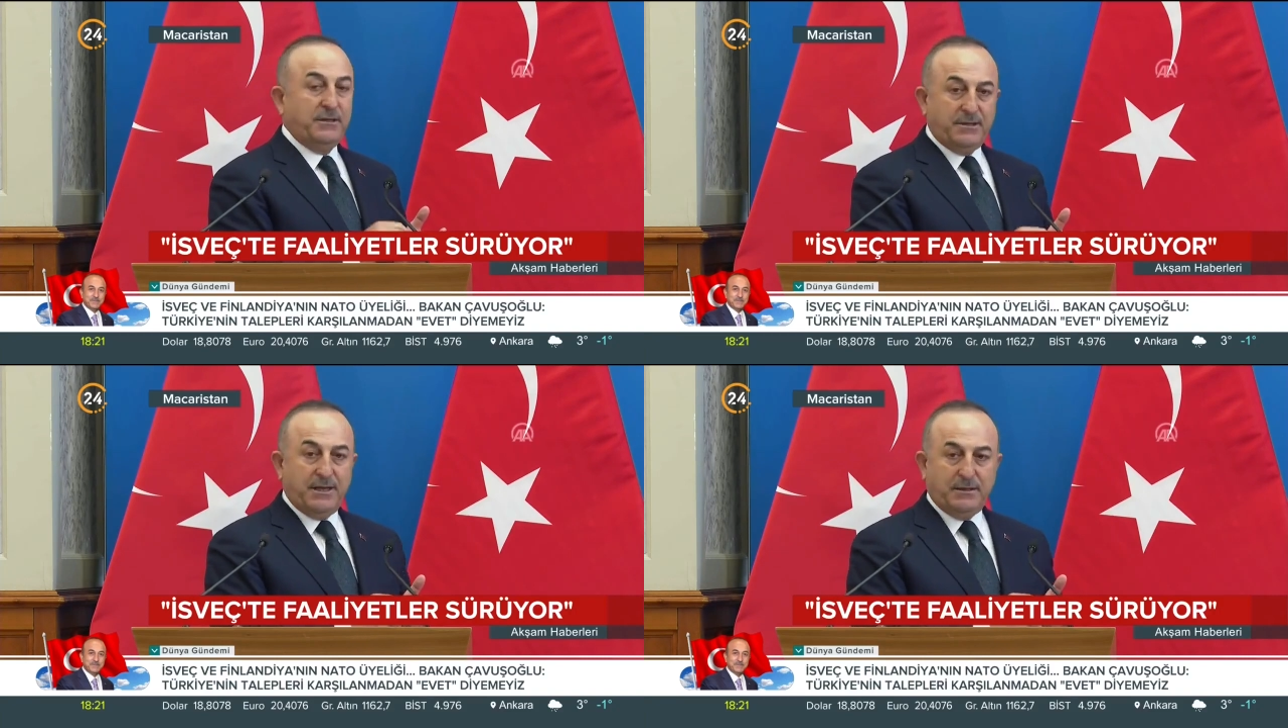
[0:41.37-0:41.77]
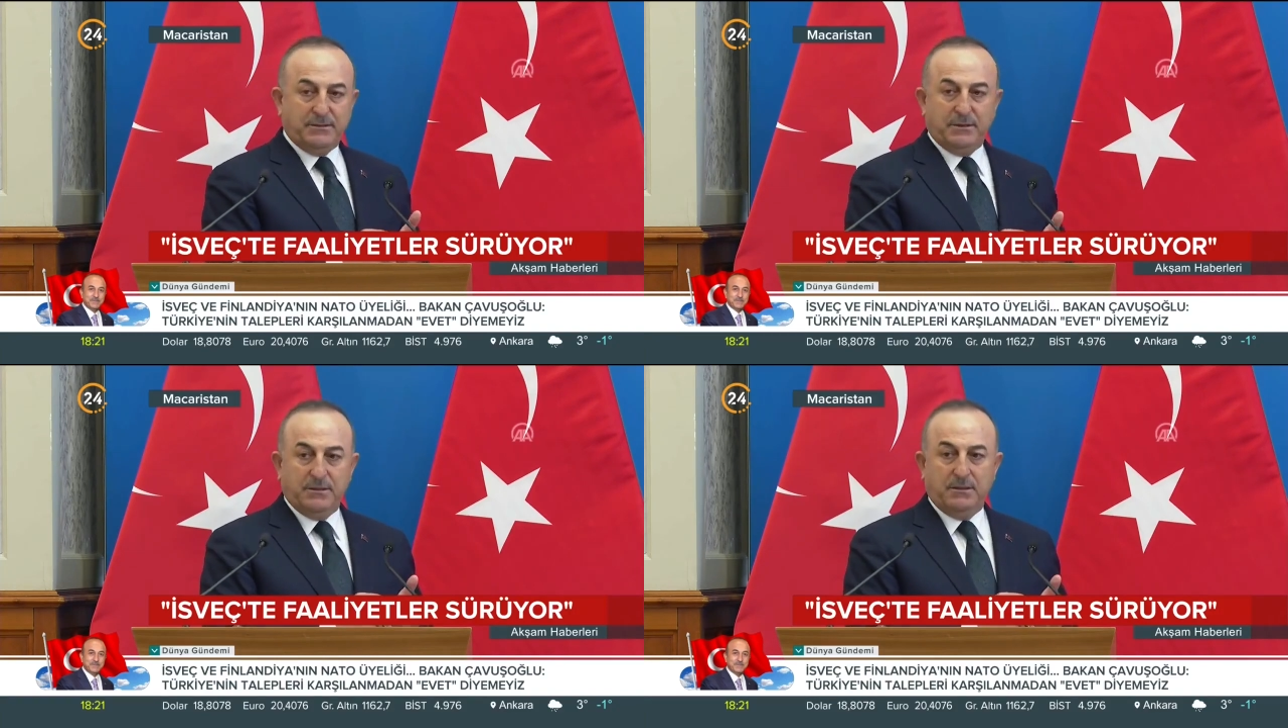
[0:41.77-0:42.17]

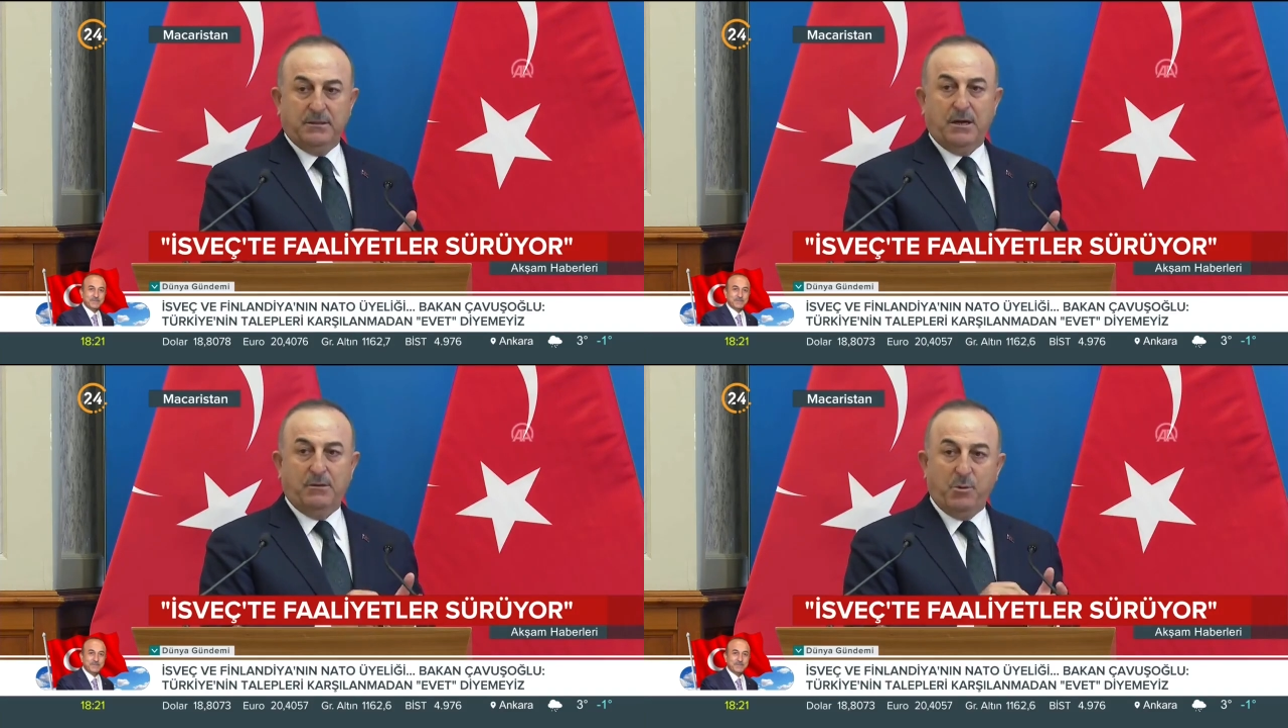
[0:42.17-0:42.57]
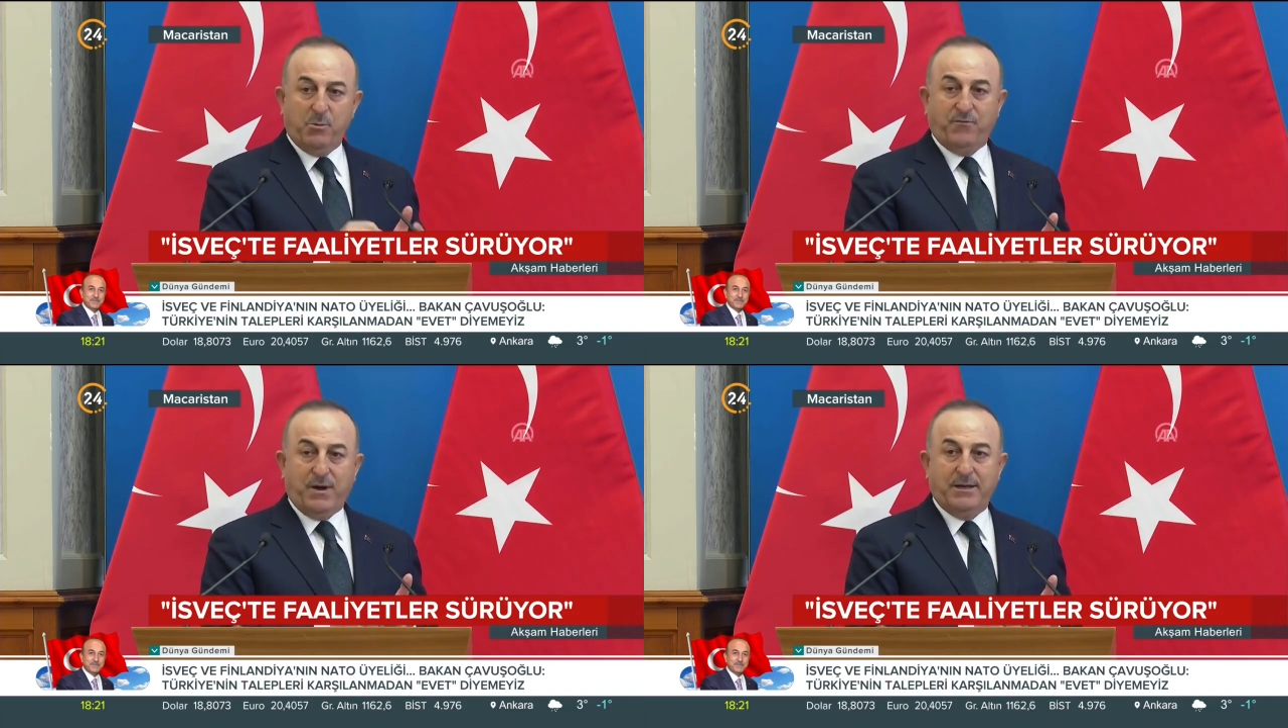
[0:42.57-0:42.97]
Gittiler
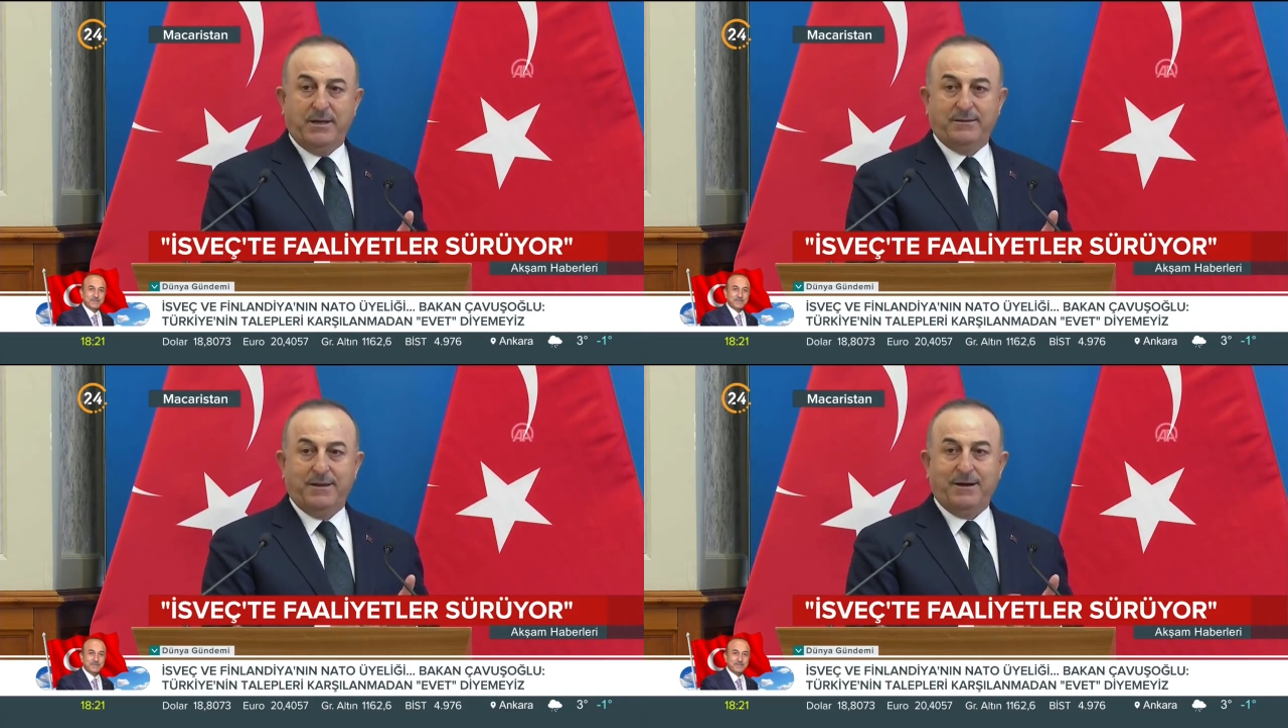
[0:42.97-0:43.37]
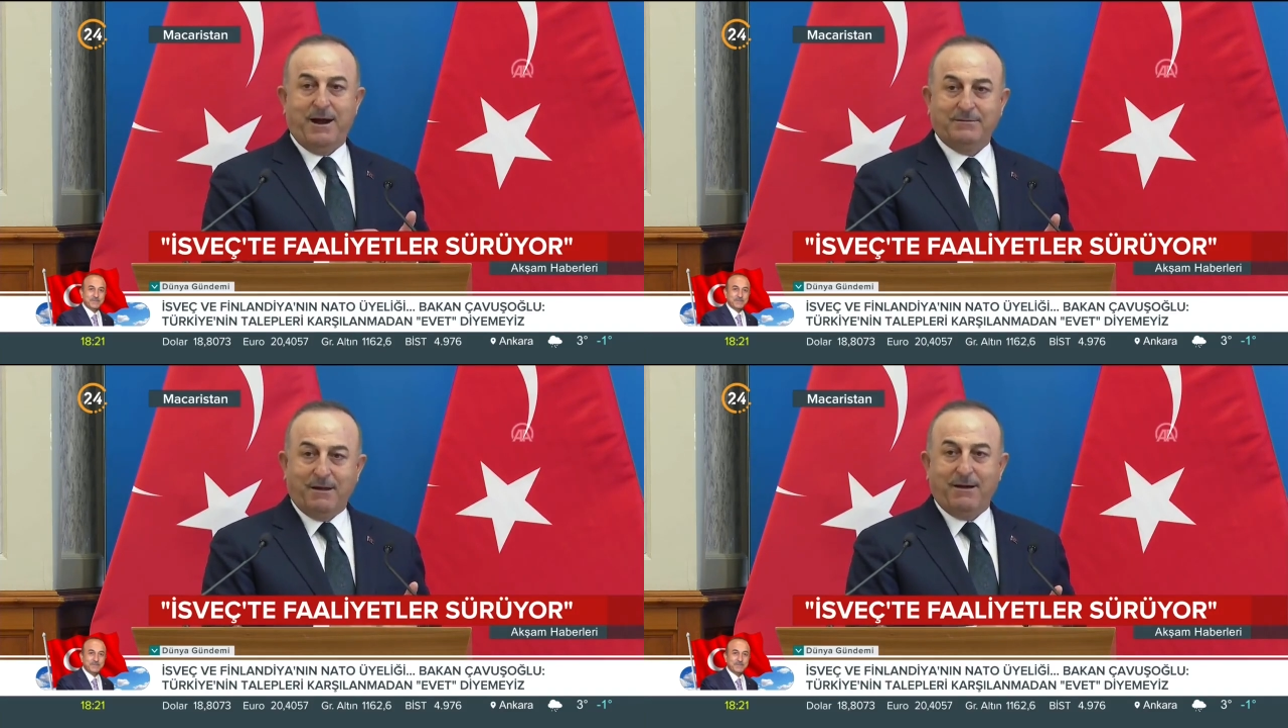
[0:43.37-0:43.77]
ama bu faaliyetler
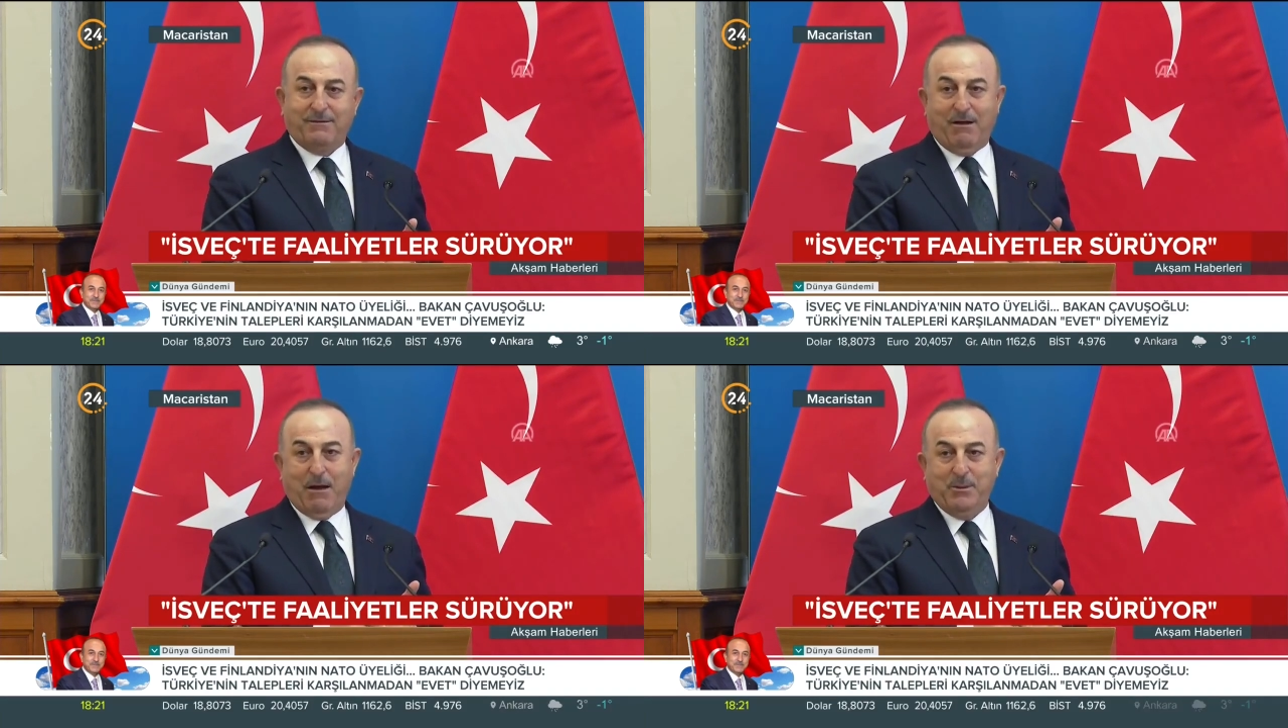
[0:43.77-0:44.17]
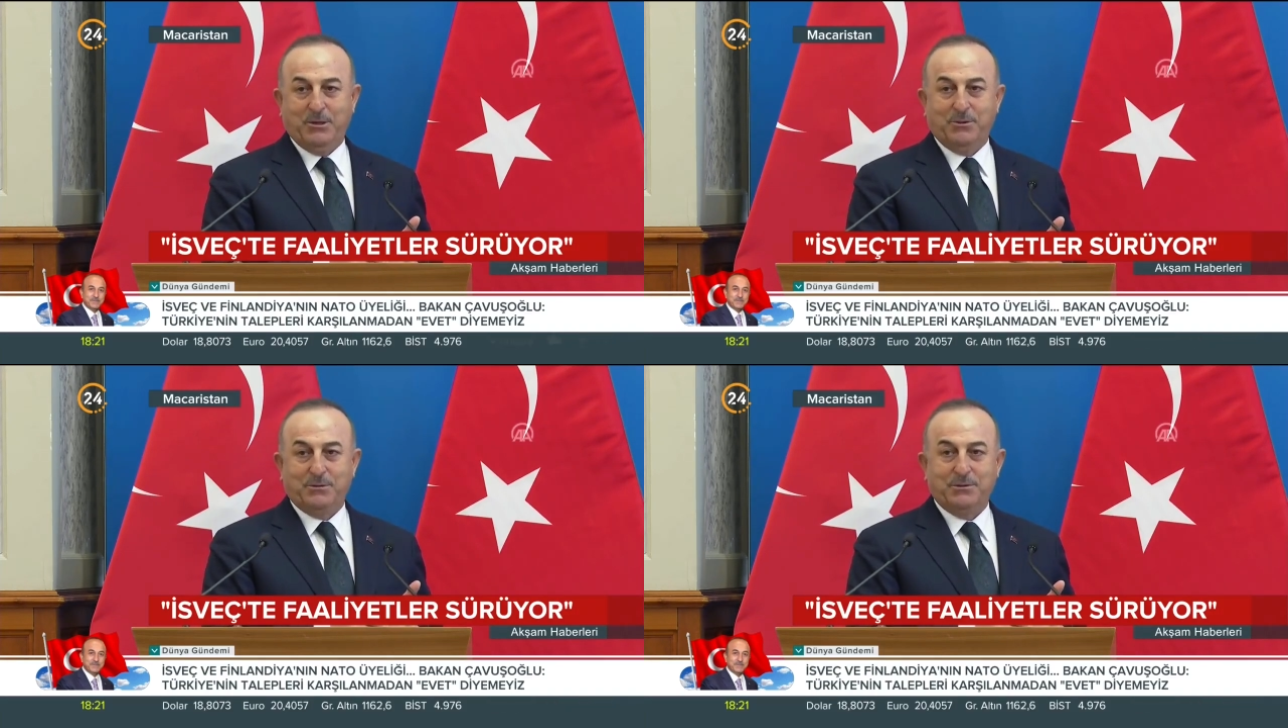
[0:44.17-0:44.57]
artarak devam
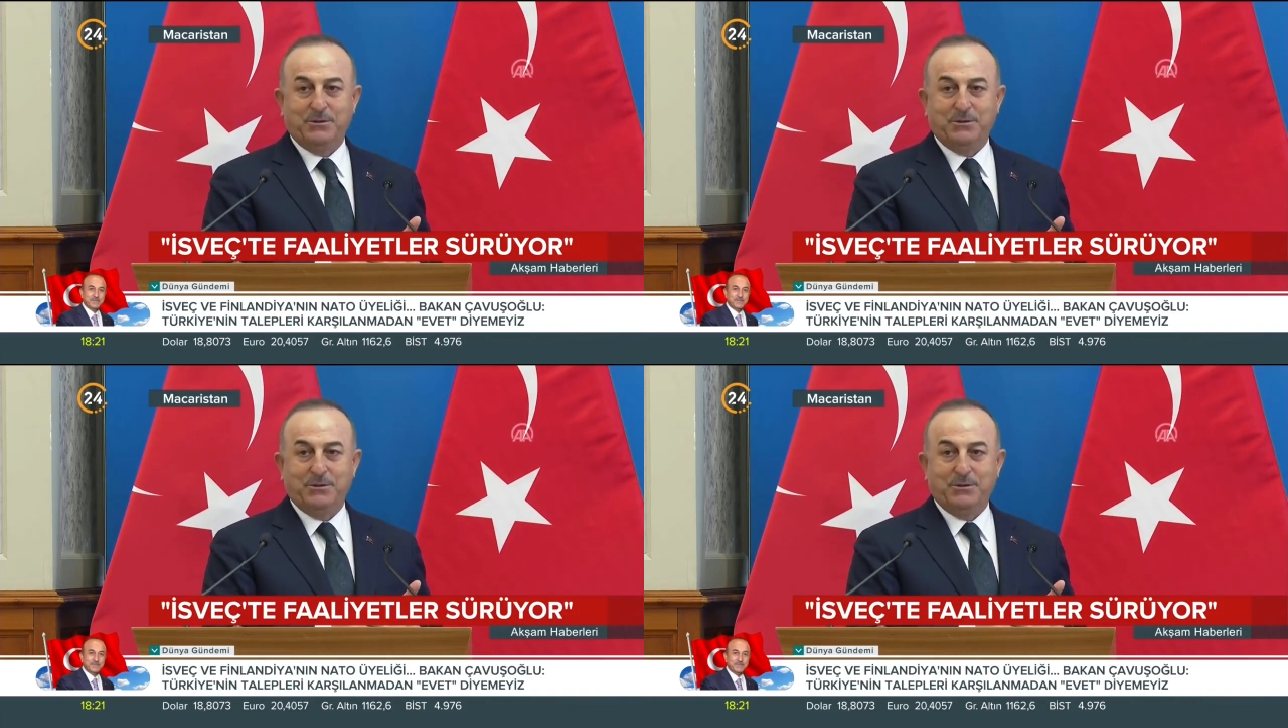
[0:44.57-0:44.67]
ediyor.